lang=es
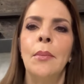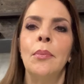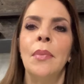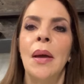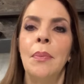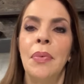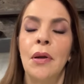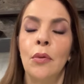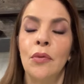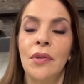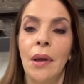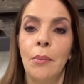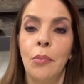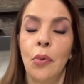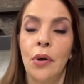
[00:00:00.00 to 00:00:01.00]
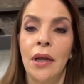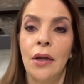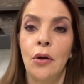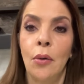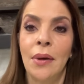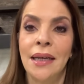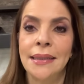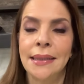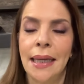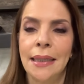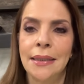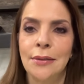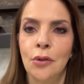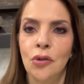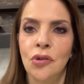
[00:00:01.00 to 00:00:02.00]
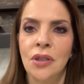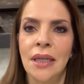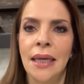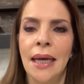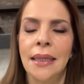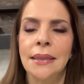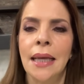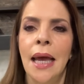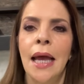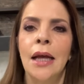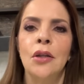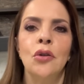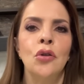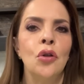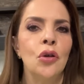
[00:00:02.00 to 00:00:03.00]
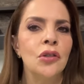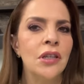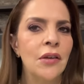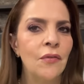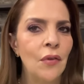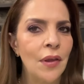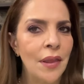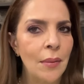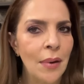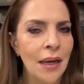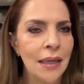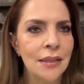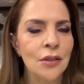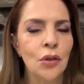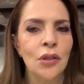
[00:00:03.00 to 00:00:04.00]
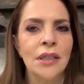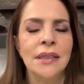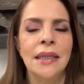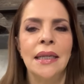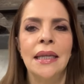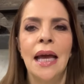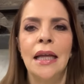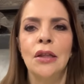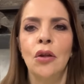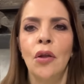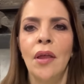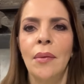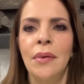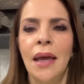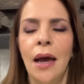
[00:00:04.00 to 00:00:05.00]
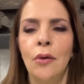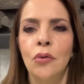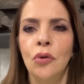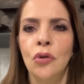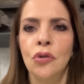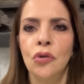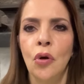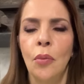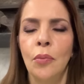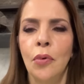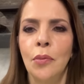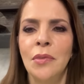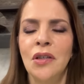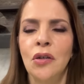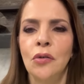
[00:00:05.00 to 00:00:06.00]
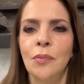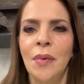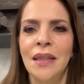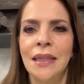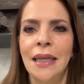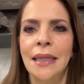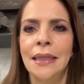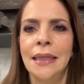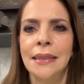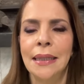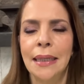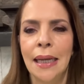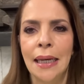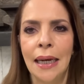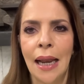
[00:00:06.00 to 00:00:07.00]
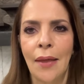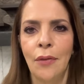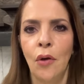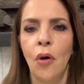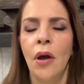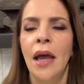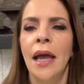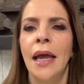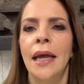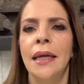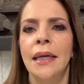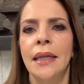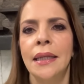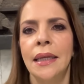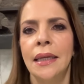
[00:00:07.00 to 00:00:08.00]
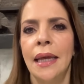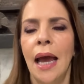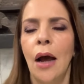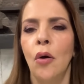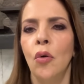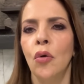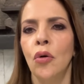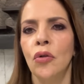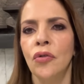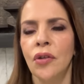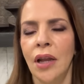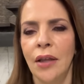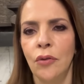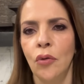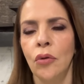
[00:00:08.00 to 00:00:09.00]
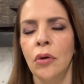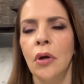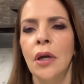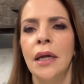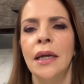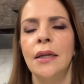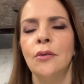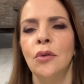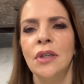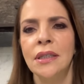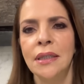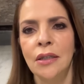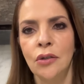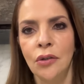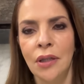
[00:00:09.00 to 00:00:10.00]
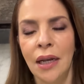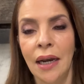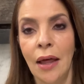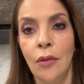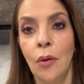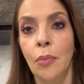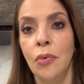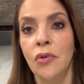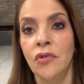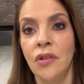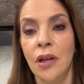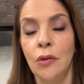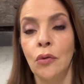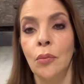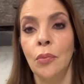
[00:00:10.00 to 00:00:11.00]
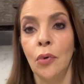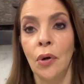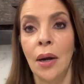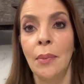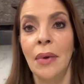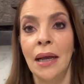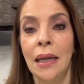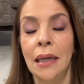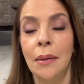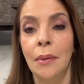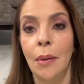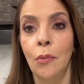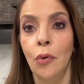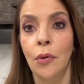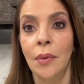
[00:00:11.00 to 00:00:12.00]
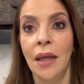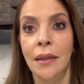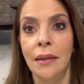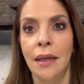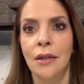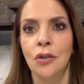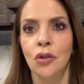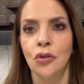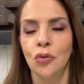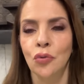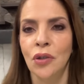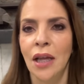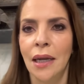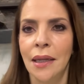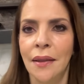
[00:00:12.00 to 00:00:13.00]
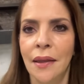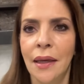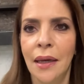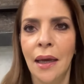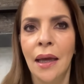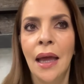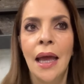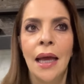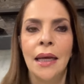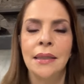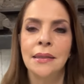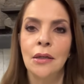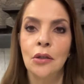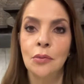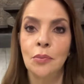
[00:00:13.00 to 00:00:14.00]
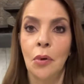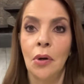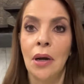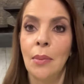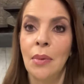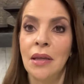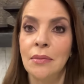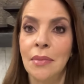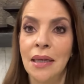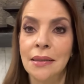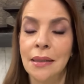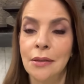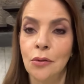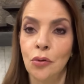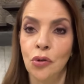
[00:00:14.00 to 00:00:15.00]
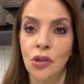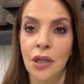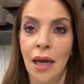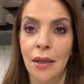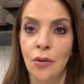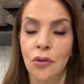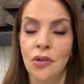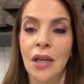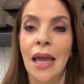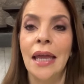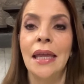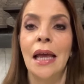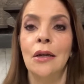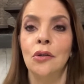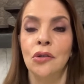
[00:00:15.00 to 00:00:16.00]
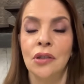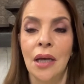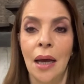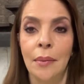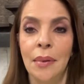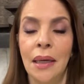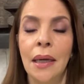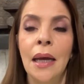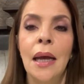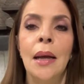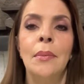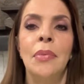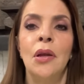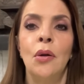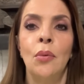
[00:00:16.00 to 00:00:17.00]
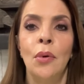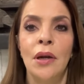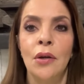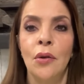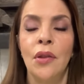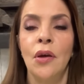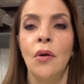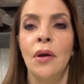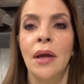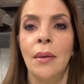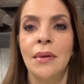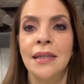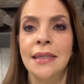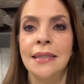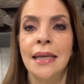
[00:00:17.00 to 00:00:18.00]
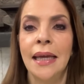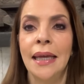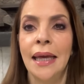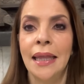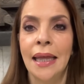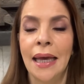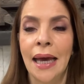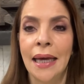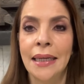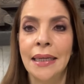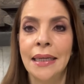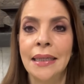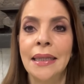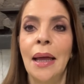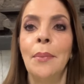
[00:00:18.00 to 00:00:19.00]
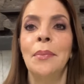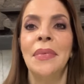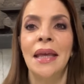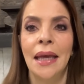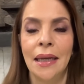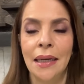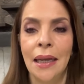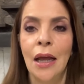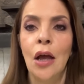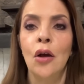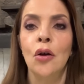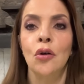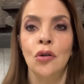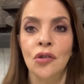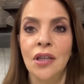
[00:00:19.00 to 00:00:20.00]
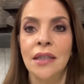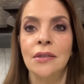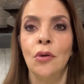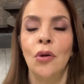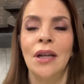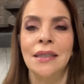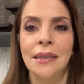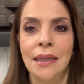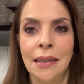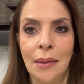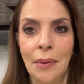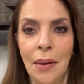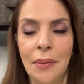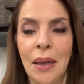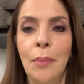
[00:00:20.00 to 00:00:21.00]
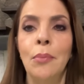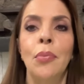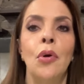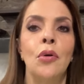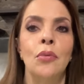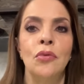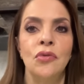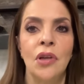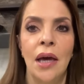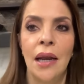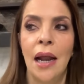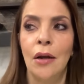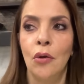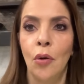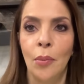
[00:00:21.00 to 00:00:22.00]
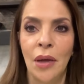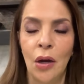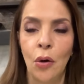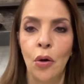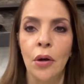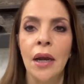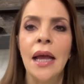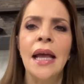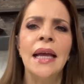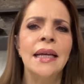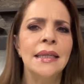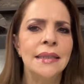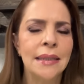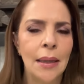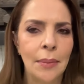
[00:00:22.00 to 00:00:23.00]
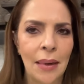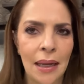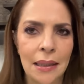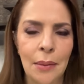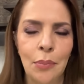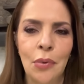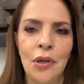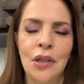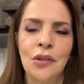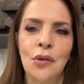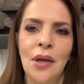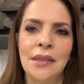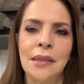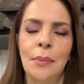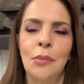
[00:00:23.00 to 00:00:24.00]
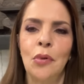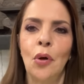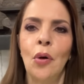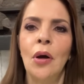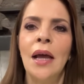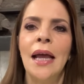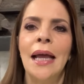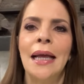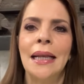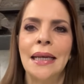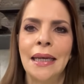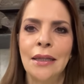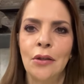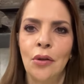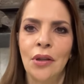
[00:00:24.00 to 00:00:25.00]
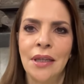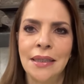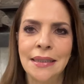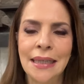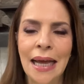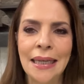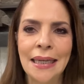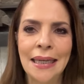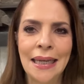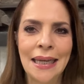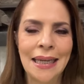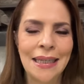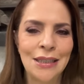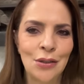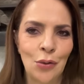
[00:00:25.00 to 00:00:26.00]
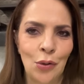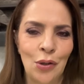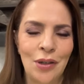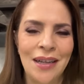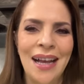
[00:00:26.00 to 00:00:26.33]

Me preguntan por qué no va a estar estos días. No se fue de vacaciones, tenía todavía unos compromisos pendientes en el radio. Ella tenía un contrato en una estación de radio, por cierto, un programa que le iba muy bien. De hecho, yo un día le dije, es de los programas más escuchados. Ella lo sabe, pero bueno, dijo que a veces hay que dejar ir también cosas con las que te va bien por buscar algo mejor y se vale. Por eso aceptó el reto de salir sale el sol.